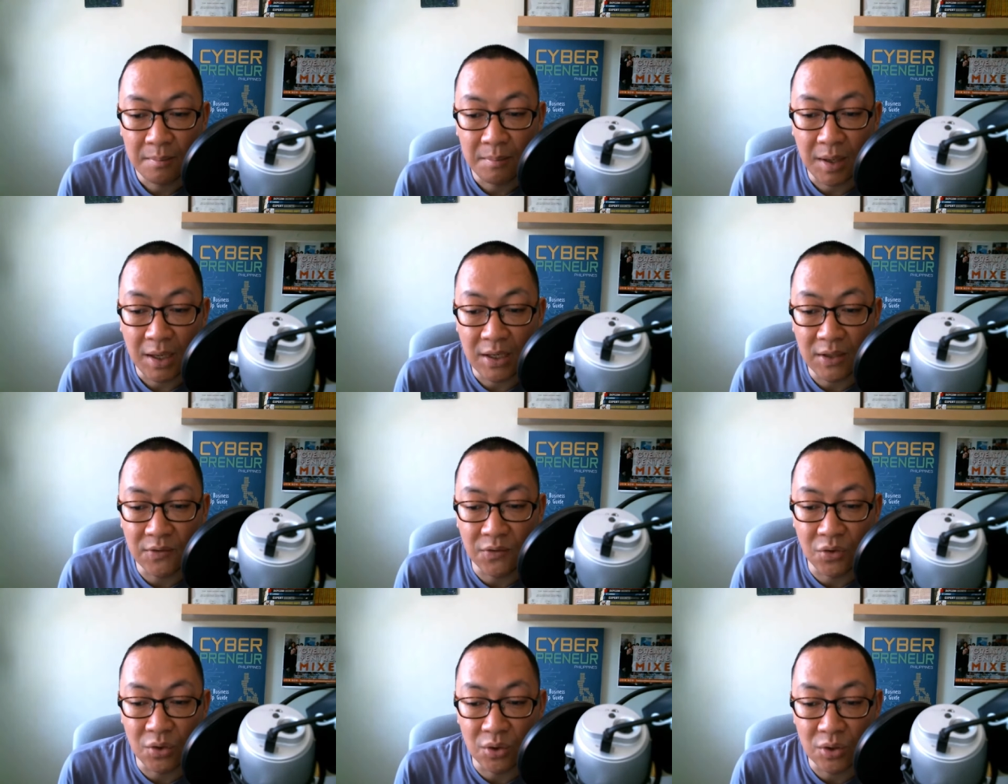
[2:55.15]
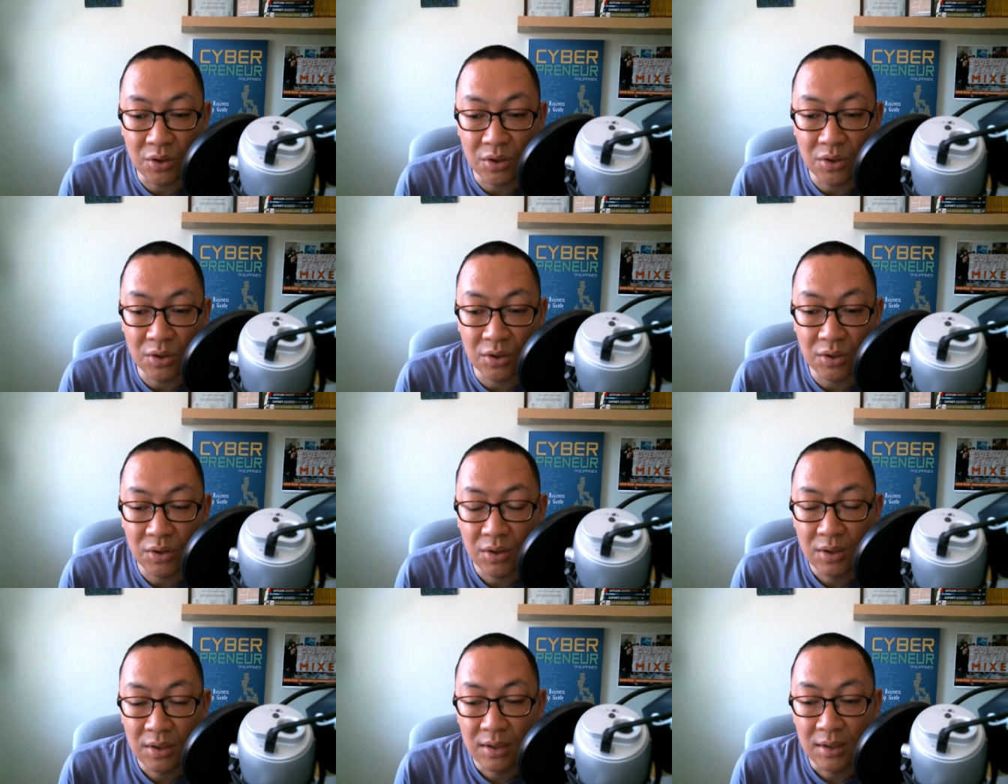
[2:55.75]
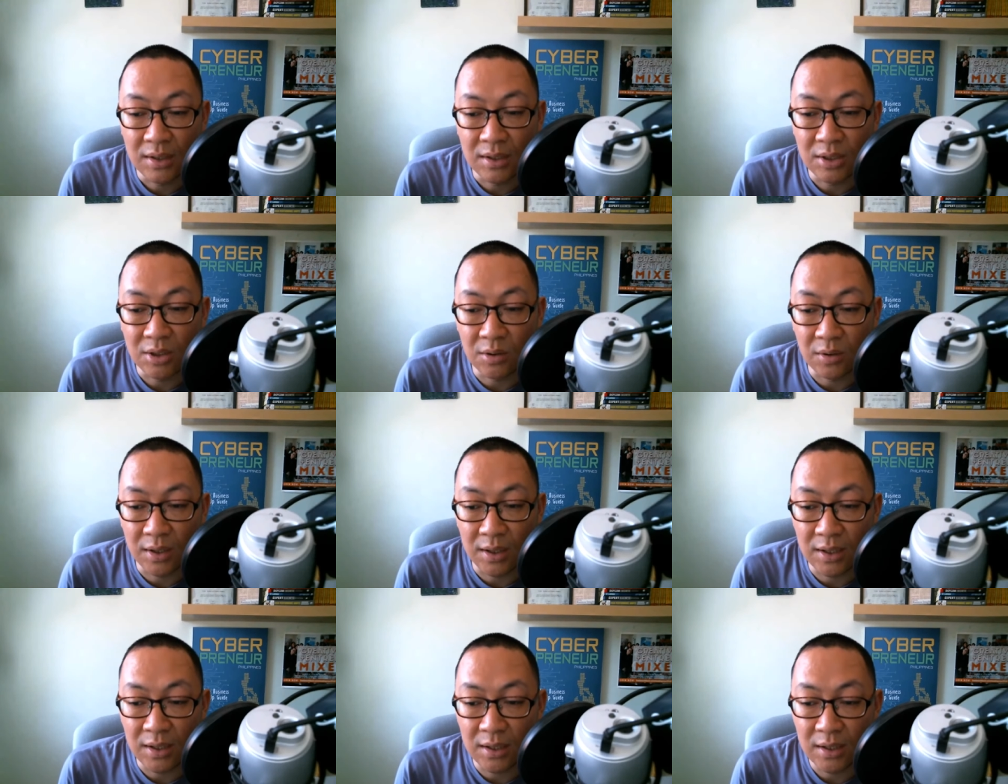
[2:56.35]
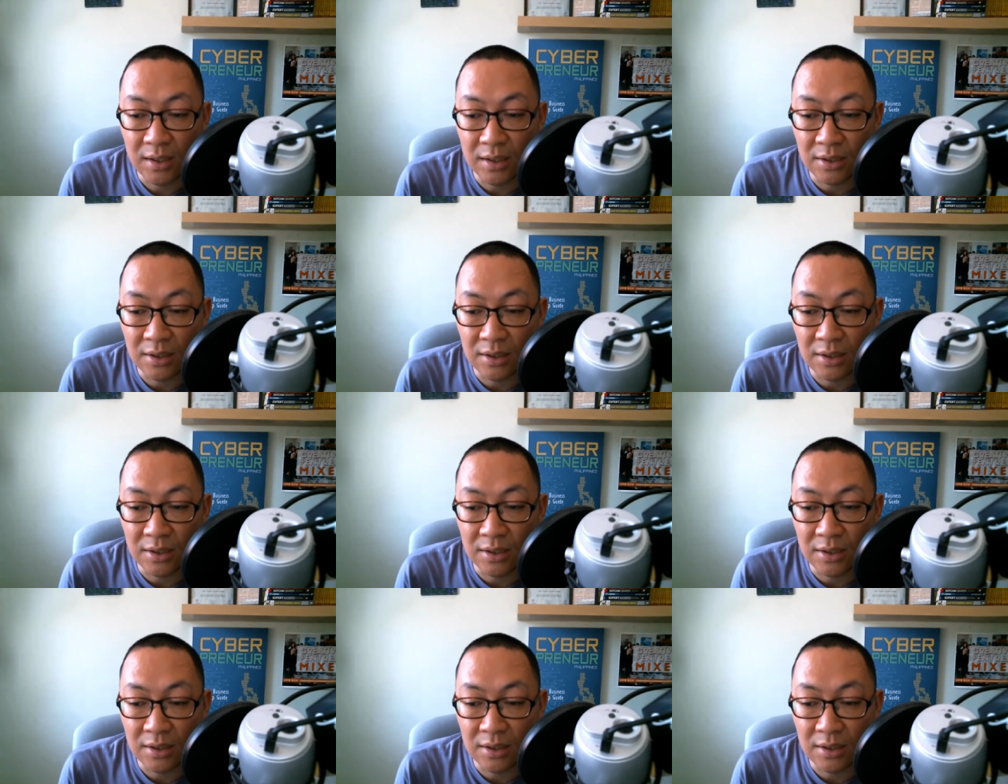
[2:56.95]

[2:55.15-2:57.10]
page views history.